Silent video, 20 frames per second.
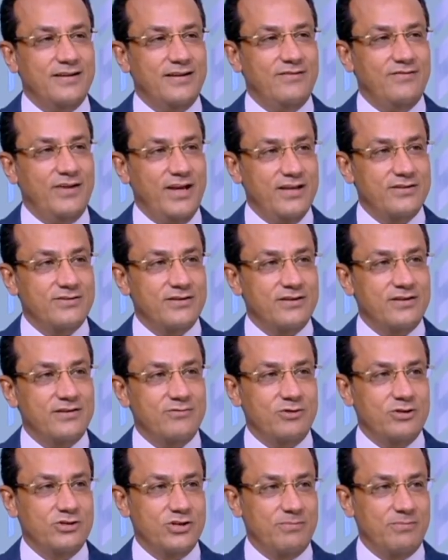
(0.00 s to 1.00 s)
الفيزر
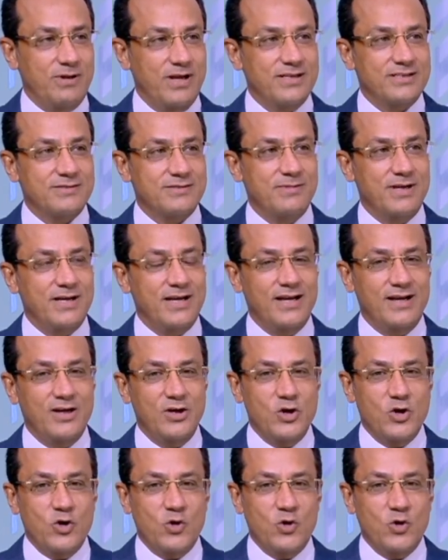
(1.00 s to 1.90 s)
والجي بلازما